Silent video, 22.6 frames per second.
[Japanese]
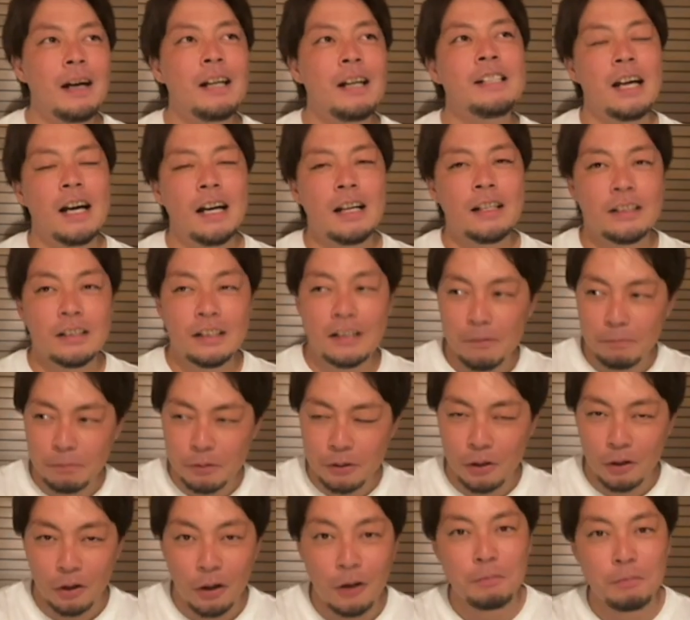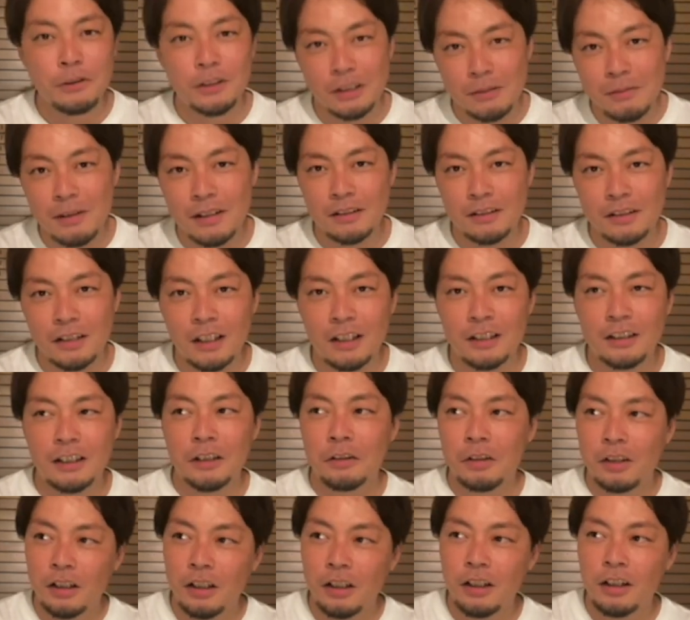まあ、いざ、キャンプ場オープンしますってなった
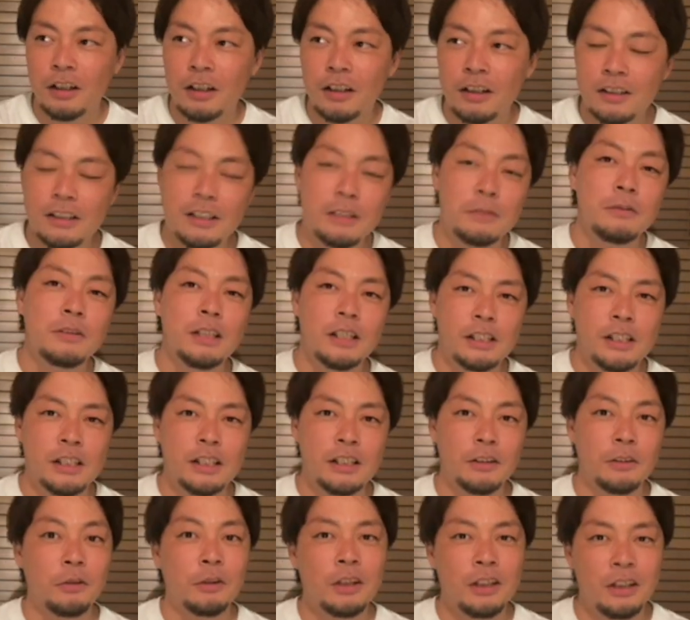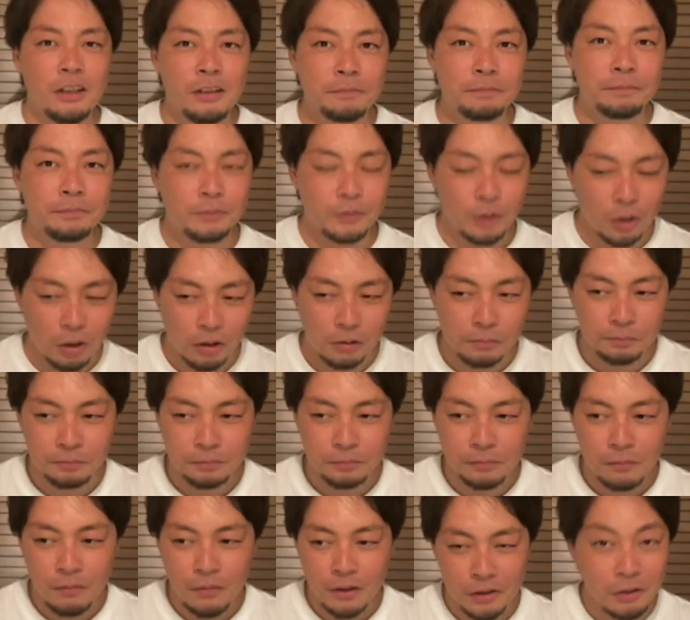時に、自分たち5人の
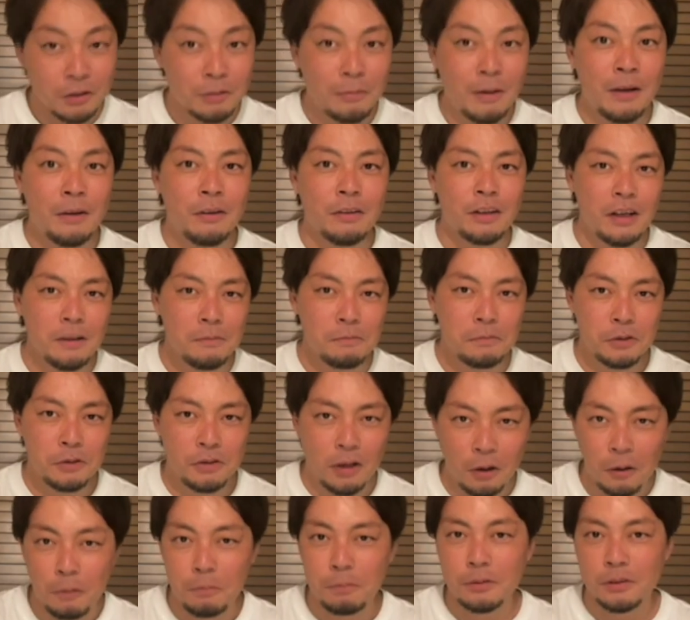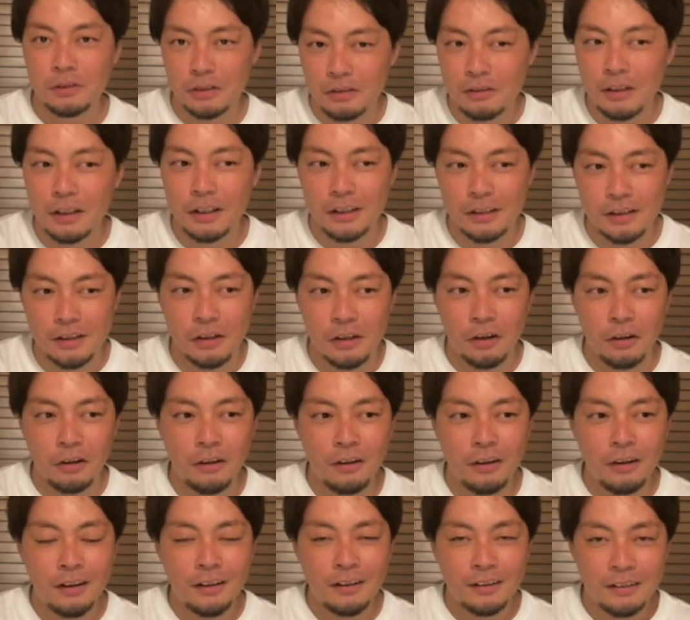夢のキャンプ場がオープンするわけですよ。
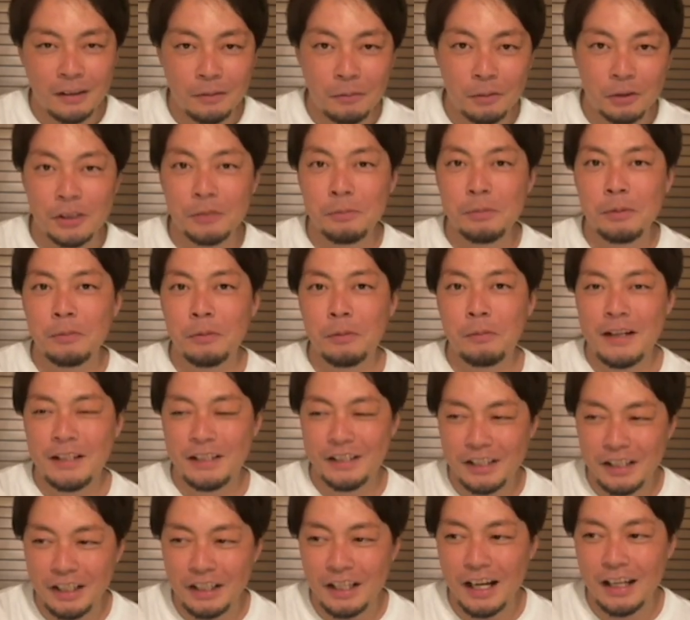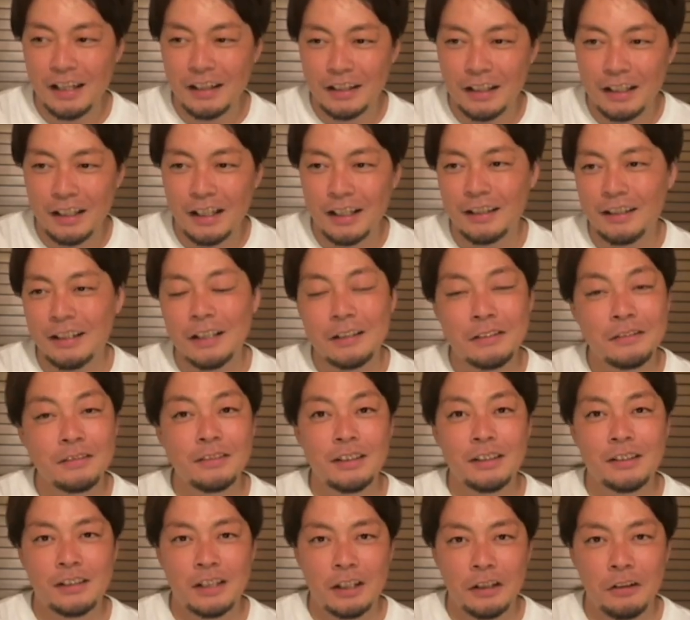で、もう準備もバッチリだってなってく
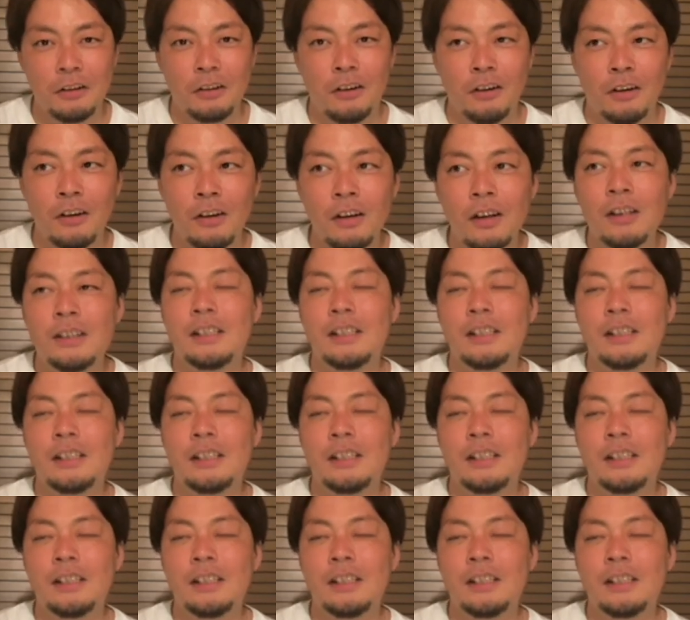んですけど、